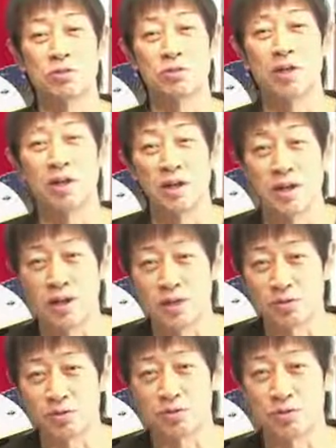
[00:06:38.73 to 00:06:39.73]
んだな
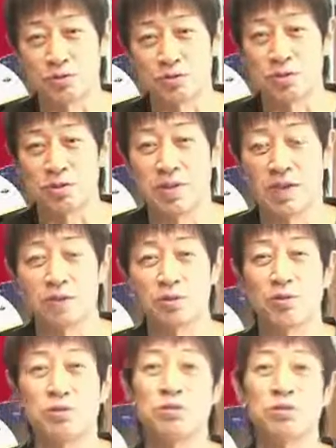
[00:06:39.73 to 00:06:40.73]
というふうにね、
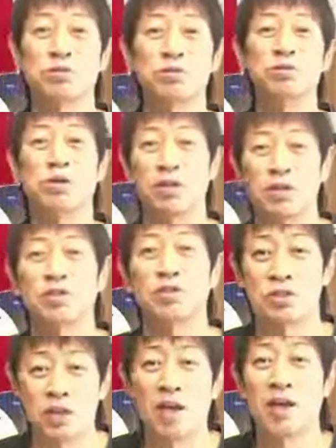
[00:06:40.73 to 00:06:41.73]
よーくわかるんで
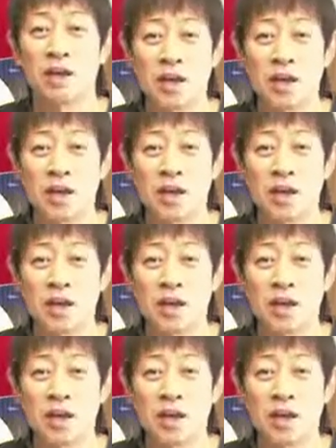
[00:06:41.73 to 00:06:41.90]
すね。